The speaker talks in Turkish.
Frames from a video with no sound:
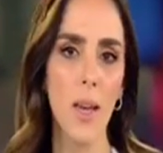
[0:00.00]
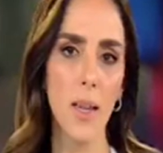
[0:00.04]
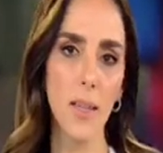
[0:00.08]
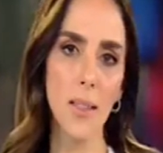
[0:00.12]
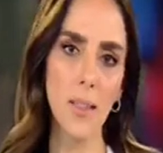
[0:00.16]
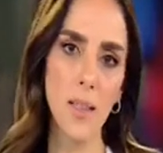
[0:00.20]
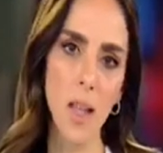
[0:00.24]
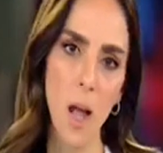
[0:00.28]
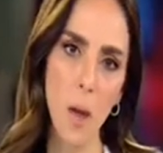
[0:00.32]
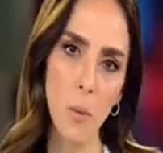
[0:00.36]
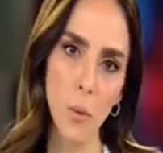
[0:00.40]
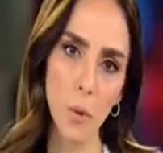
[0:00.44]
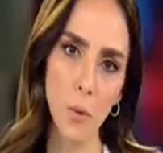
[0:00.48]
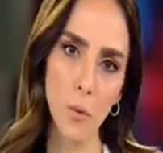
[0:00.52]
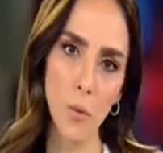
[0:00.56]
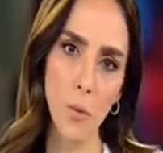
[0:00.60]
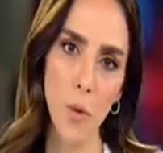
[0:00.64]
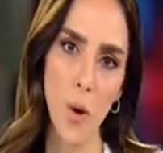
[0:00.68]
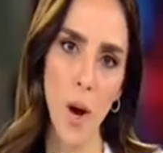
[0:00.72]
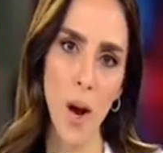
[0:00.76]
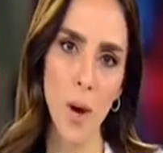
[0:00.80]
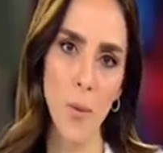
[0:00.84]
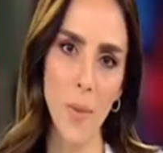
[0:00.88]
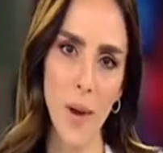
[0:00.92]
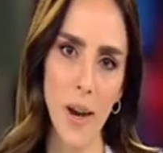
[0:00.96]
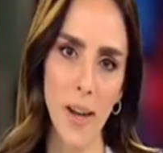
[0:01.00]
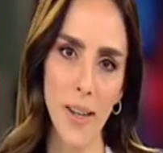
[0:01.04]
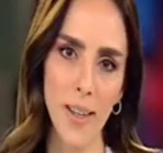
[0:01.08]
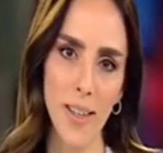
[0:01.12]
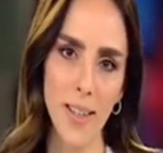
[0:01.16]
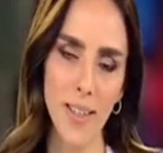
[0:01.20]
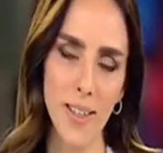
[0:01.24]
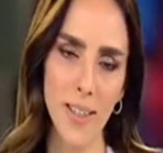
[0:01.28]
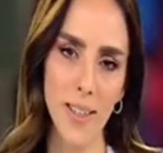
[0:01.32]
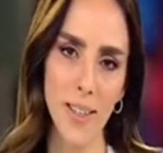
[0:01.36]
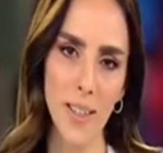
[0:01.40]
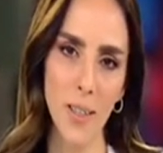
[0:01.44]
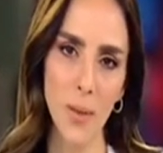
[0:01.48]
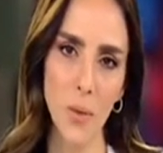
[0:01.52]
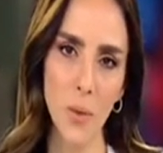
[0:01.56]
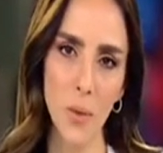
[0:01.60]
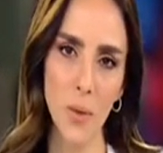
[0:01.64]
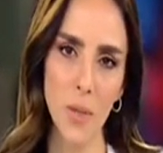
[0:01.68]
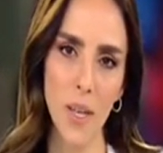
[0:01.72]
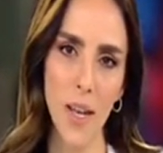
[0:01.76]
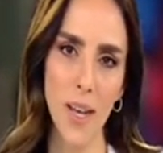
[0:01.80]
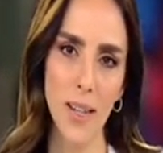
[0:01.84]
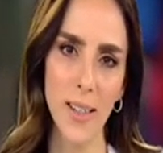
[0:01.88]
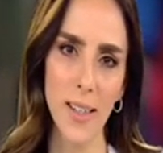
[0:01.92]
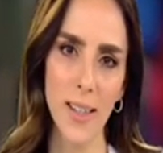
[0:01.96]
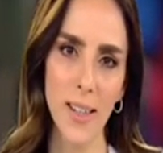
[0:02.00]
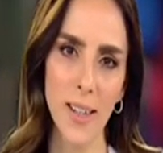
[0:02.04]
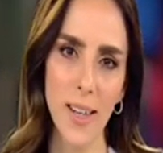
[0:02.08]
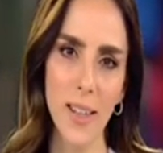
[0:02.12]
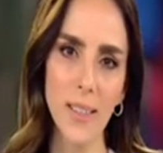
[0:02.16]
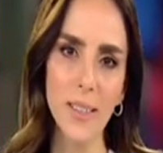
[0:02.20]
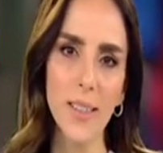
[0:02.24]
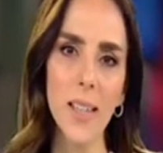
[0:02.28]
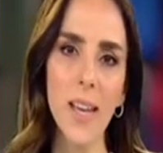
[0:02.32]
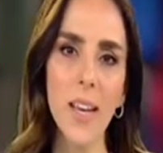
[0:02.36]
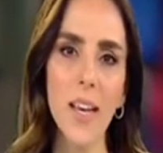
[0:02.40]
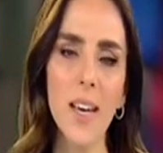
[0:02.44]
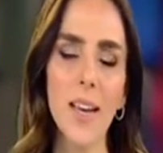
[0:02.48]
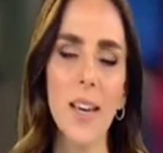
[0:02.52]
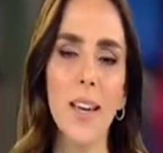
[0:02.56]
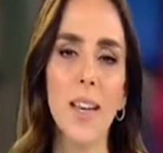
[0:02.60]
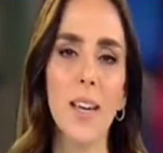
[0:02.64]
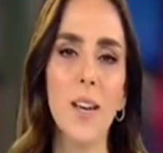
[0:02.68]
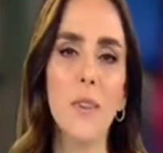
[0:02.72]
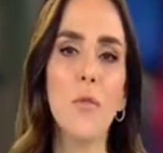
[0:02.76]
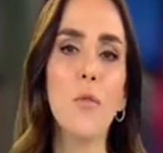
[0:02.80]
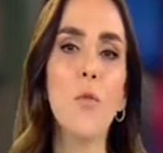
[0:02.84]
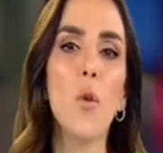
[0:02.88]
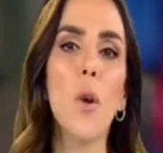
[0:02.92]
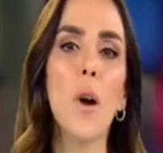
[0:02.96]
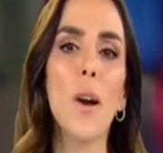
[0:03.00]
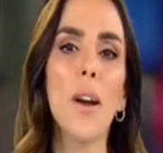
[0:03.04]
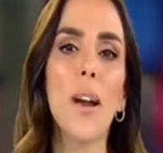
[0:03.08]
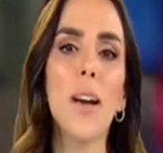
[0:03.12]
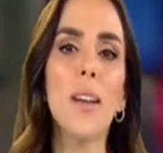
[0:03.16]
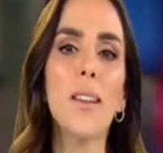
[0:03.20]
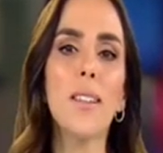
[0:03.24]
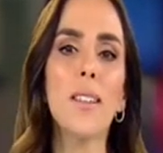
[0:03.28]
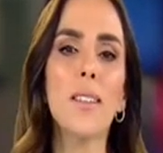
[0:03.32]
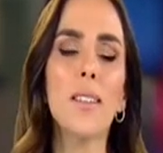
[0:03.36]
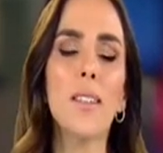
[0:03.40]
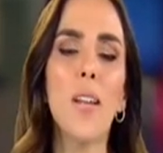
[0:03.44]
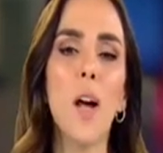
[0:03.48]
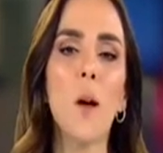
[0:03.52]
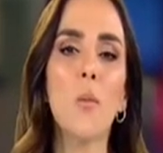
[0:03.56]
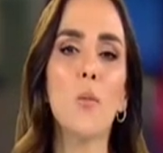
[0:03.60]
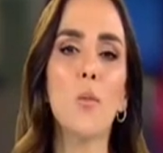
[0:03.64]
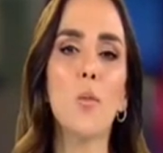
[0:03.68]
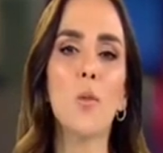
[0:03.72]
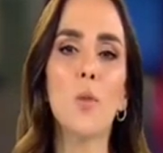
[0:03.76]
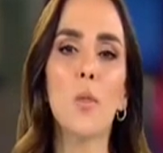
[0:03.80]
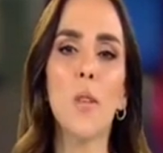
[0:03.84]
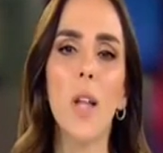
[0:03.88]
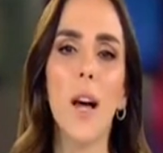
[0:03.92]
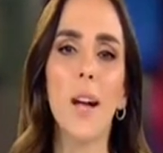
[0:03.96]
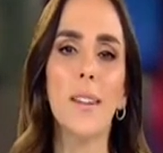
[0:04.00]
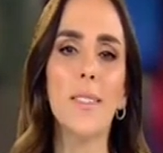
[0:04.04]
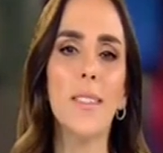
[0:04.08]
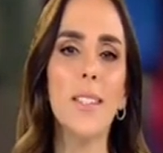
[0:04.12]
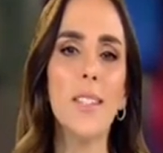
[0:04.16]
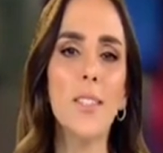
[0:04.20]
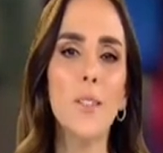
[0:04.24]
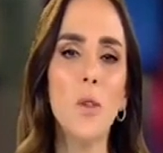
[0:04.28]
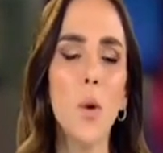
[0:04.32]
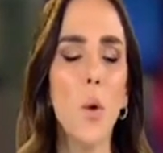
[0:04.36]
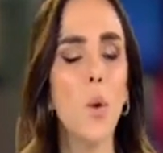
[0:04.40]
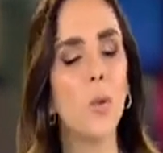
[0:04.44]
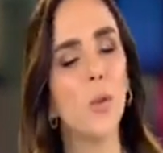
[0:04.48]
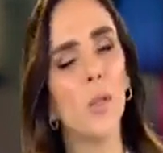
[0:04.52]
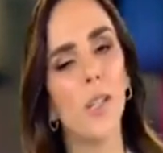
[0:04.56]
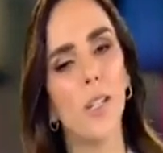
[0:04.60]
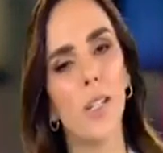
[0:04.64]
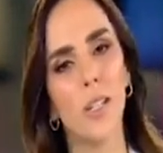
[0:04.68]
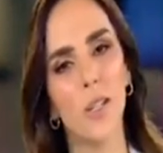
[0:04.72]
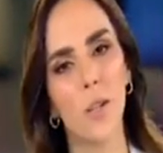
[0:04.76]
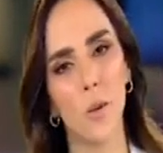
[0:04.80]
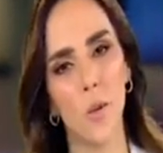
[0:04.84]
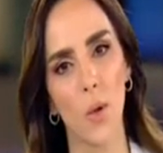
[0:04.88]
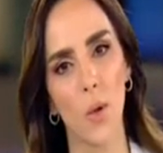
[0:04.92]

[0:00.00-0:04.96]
İstanbul Fuar Merkezi'nde düzenlenen e, fuara İstanbullular da yoğun ilgi